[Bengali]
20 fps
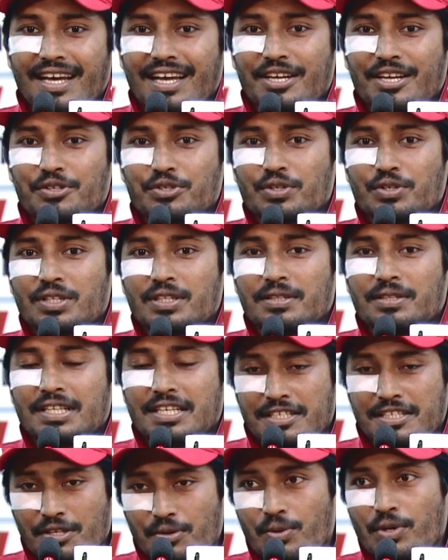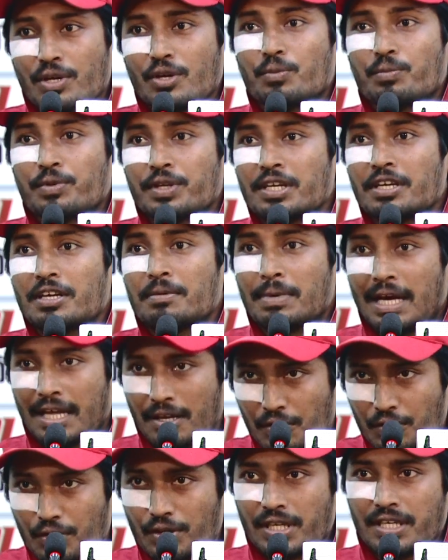আরও যদি দেশের হয়ে ওপেনিংয়ে
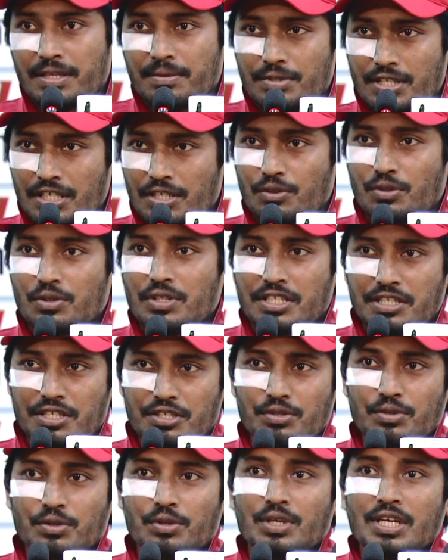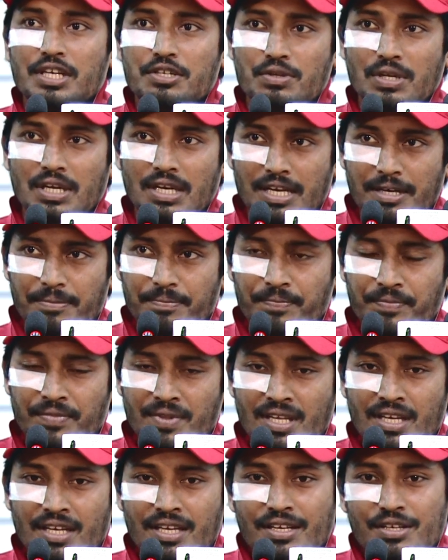ভালো করে সেটা তো দেশের জন্যই আসলে লাভ
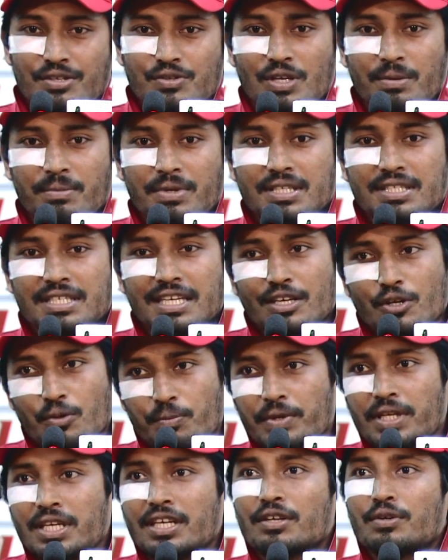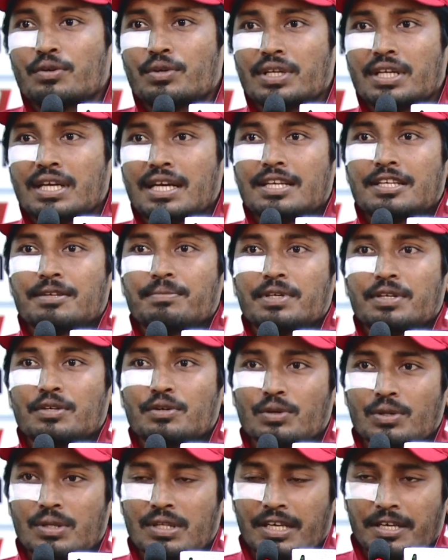সো আমরা যেই ওপেনিং করি আলটিমেট
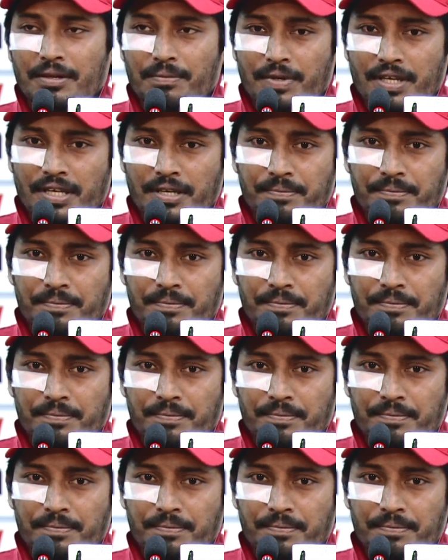গোল থাকবে